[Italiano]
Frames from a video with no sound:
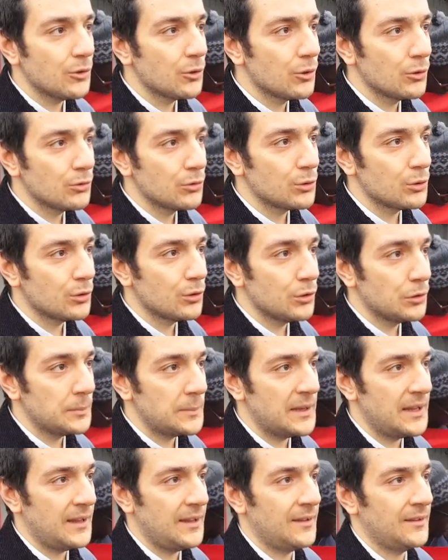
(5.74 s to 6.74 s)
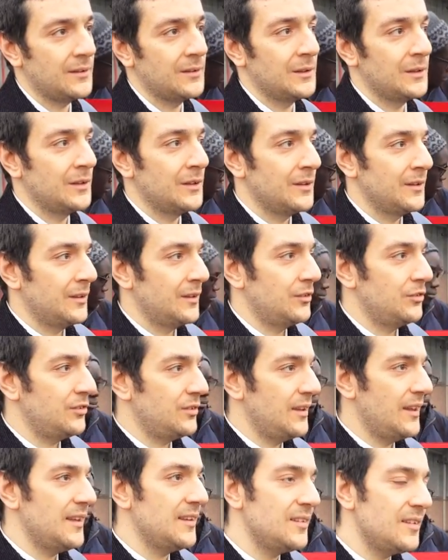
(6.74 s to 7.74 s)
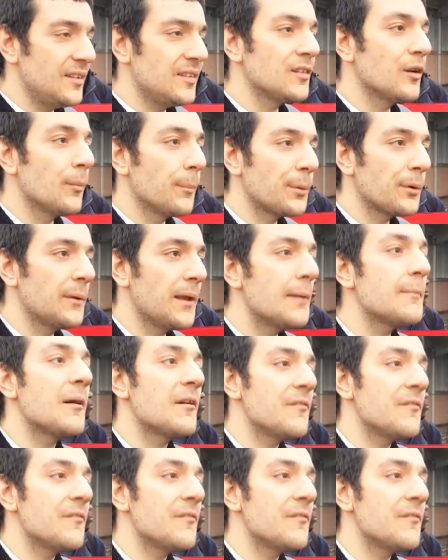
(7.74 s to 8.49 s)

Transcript: conto come esista un problema